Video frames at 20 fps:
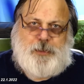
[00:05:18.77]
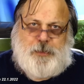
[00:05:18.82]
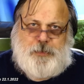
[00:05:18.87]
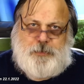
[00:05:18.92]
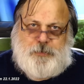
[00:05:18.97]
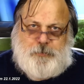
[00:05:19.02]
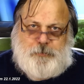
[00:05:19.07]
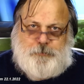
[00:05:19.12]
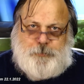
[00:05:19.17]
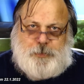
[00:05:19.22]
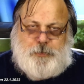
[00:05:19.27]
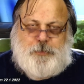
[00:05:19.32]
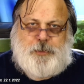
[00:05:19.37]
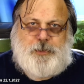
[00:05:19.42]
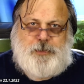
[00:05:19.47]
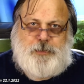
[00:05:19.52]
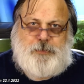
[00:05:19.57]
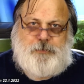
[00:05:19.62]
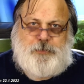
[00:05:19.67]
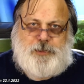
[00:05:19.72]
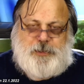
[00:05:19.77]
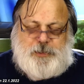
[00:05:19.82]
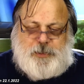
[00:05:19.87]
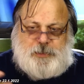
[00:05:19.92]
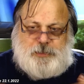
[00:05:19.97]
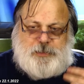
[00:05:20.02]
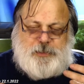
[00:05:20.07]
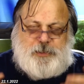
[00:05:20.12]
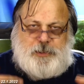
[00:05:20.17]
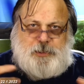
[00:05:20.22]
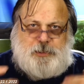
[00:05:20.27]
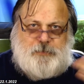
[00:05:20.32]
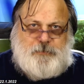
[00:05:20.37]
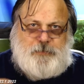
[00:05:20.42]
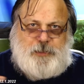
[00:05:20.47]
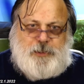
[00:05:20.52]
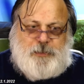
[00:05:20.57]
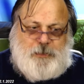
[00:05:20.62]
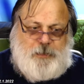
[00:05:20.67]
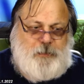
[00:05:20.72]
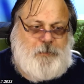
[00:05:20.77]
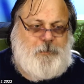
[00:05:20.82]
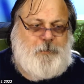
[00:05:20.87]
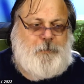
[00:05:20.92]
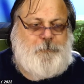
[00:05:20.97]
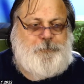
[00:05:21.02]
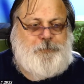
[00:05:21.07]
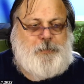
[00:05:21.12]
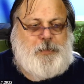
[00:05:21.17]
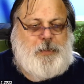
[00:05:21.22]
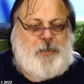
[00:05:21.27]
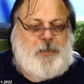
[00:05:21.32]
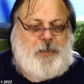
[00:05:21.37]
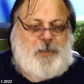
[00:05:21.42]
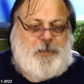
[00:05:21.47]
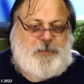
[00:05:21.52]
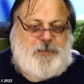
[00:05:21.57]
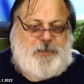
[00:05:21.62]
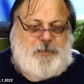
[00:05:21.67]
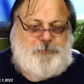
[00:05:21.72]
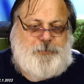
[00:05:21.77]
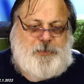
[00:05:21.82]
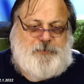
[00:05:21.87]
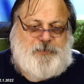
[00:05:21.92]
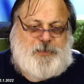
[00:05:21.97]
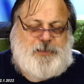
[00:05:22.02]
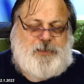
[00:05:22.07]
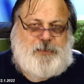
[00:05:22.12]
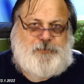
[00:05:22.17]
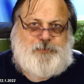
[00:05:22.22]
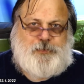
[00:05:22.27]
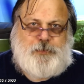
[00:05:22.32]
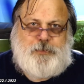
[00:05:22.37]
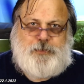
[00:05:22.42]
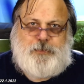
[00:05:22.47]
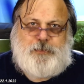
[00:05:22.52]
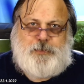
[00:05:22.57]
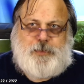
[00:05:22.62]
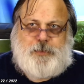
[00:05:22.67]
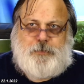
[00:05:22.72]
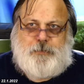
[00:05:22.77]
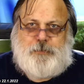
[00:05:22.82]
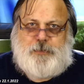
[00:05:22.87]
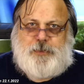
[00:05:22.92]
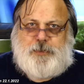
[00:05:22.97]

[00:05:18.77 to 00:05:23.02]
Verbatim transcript: also braucht er sich es nicht wieder langsam mit Wasser vollzusaugen.